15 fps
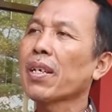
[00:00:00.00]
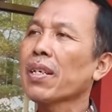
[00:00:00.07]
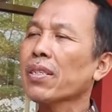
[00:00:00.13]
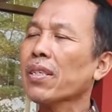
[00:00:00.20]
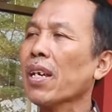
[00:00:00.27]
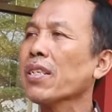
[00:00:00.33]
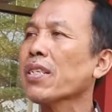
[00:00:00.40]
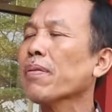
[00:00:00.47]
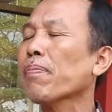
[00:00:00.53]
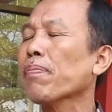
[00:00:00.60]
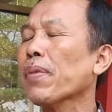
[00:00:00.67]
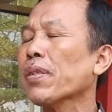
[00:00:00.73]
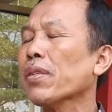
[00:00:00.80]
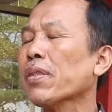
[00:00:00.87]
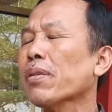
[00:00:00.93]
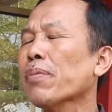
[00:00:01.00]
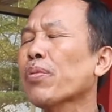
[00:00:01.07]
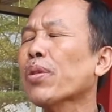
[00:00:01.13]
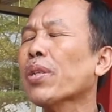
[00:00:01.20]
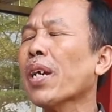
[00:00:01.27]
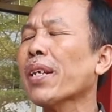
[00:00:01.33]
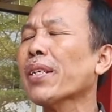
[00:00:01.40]
Saya
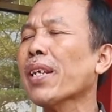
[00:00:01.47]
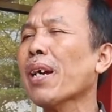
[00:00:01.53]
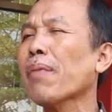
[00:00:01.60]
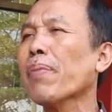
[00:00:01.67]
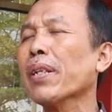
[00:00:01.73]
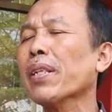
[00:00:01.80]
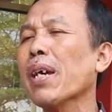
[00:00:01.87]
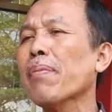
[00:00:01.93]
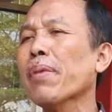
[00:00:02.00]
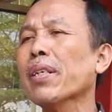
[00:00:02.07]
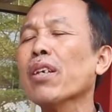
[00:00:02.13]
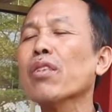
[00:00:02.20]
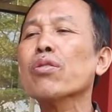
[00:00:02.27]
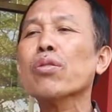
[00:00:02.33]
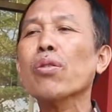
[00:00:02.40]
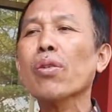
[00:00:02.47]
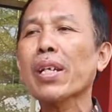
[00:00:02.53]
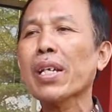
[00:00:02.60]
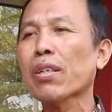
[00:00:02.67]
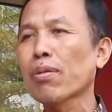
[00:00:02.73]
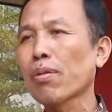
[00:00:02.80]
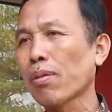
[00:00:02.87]
sebutkan yang pertama adalah
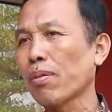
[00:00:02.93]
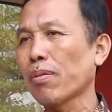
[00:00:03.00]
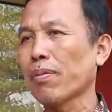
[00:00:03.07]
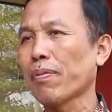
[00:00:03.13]
soleh dulu.